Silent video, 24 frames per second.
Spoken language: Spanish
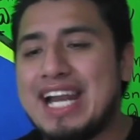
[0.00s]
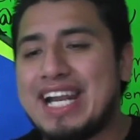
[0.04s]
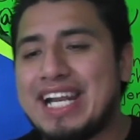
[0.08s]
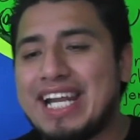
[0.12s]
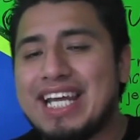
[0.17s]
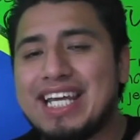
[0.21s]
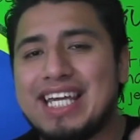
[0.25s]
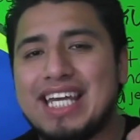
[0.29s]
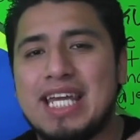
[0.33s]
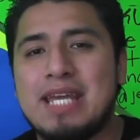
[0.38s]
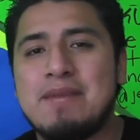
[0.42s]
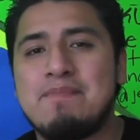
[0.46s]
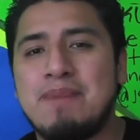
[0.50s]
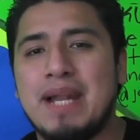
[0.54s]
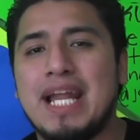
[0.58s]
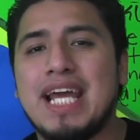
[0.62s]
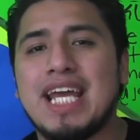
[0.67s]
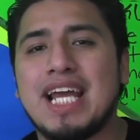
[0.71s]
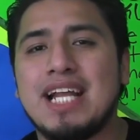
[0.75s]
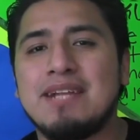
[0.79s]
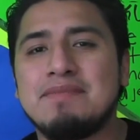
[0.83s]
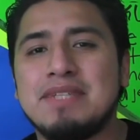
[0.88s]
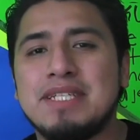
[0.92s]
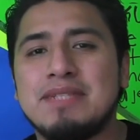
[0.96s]
rec y
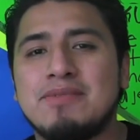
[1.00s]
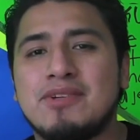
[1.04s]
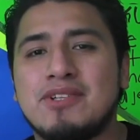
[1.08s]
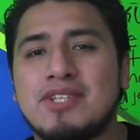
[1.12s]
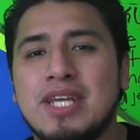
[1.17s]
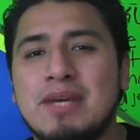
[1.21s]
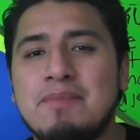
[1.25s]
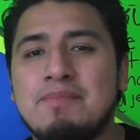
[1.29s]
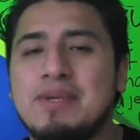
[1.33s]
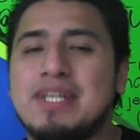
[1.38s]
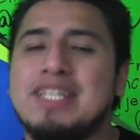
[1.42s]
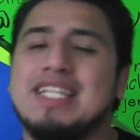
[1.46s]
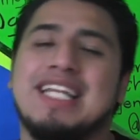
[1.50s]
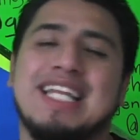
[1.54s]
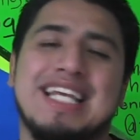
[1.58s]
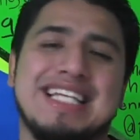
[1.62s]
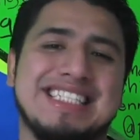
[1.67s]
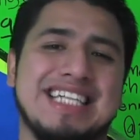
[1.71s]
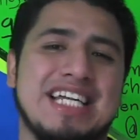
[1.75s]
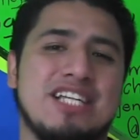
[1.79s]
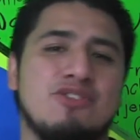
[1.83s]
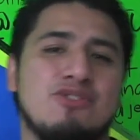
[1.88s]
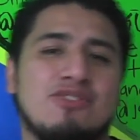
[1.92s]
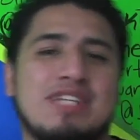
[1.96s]
play al mismo tiempo y
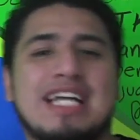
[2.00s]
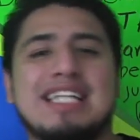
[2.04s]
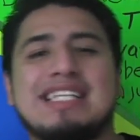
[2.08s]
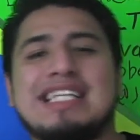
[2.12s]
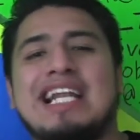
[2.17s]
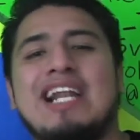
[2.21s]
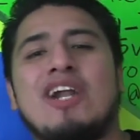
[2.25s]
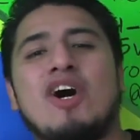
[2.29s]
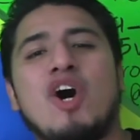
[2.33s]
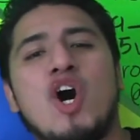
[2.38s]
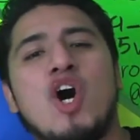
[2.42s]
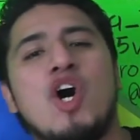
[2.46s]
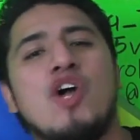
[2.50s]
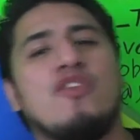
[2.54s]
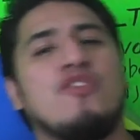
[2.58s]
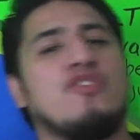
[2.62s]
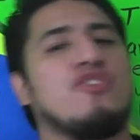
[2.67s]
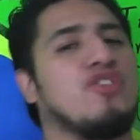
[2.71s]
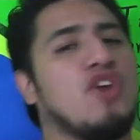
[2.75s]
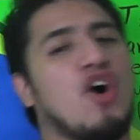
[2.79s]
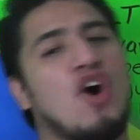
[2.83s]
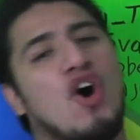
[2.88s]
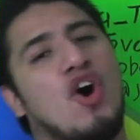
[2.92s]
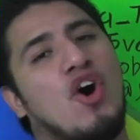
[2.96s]
tenías que chutártelo
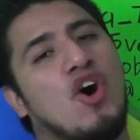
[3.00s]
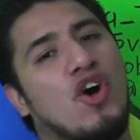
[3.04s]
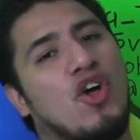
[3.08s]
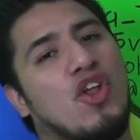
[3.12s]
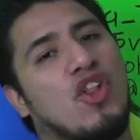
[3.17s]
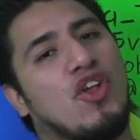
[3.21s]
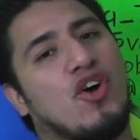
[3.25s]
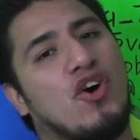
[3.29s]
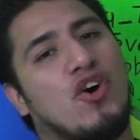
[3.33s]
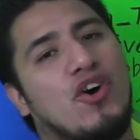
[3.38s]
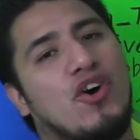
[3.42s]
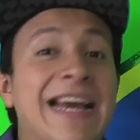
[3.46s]
todo.